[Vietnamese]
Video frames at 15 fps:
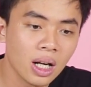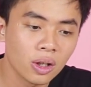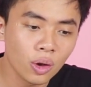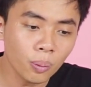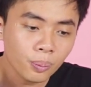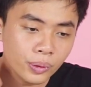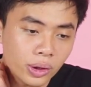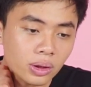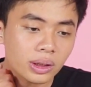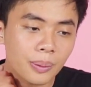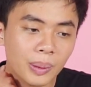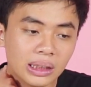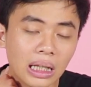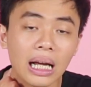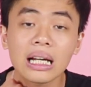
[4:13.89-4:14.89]
lúc trước thì
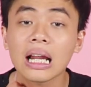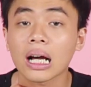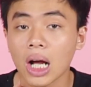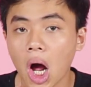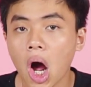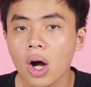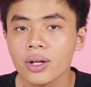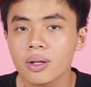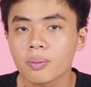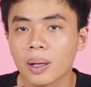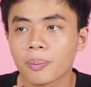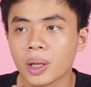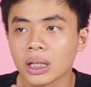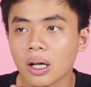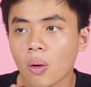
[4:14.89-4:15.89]
mình thấy là có nhưng
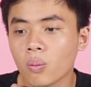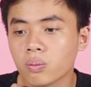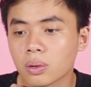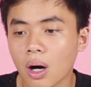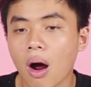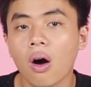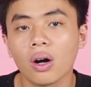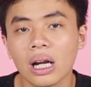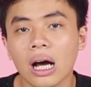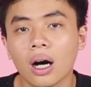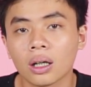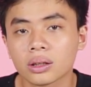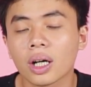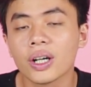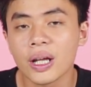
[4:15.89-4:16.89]
mà mình không rõ là
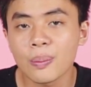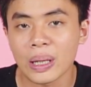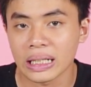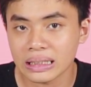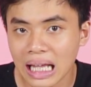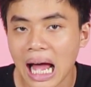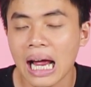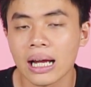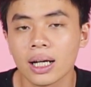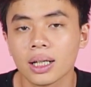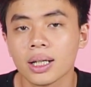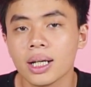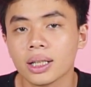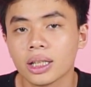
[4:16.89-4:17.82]
ở thời điểm hiện tại á